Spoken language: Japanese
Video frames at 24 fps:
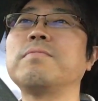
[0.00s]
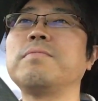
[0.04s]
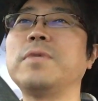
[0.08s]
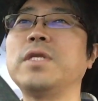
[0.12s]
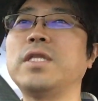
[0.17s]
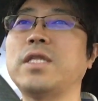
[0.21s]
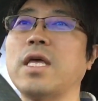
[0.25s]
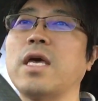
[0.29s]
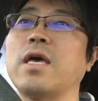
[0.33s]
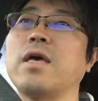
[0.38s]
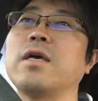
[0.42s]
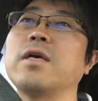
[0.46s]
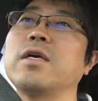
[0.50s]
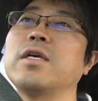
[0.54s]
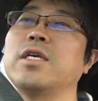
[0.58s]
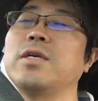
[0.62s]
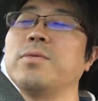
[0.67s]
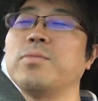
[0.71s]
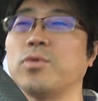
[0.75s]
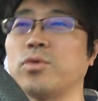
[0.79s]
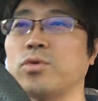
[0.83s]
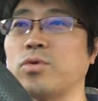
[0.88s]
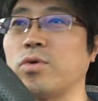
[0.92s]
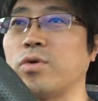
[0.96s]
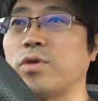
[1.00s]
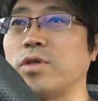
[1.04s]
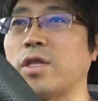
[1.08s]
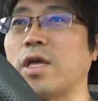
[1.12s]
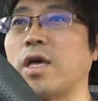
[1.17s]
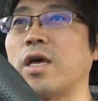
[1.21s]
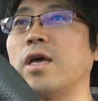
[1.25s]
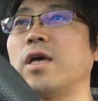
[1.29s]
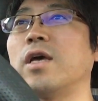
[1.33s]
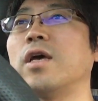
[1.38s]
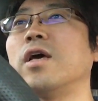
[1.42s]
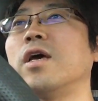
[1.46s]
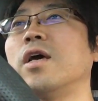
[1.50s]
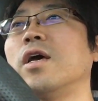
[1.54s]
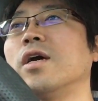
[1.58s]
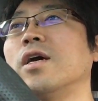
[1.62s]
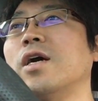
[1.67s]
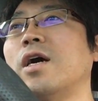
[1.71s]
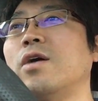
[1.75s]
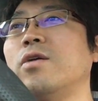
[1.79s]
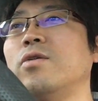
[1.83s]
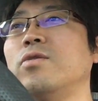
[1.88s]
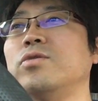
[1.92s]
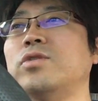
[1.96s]
見て紐解いて
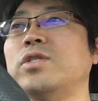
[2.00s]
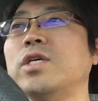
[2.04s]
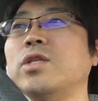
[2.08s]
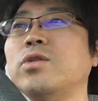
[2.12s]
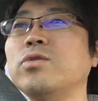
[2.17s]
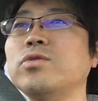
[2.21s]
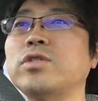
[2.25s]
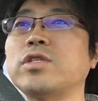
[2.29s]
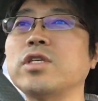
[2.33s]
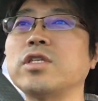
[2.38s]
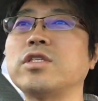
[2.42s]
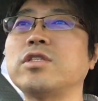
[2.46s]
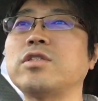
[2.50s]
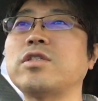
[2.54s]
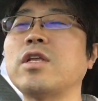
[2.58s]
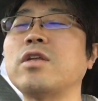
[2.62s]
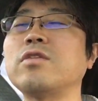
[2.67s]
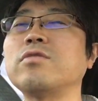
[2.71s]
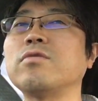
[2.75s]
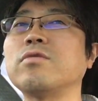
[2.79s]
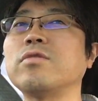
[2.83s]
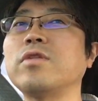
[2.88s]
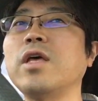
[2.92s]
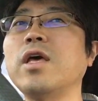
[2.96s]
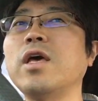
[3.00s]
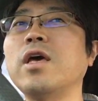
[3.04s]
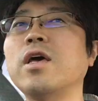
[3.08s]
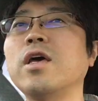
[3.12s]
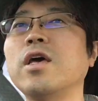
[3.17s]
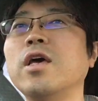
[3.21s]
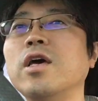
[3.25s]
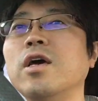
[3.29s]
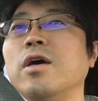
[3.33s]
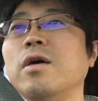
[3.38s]
可能性として知ってるので、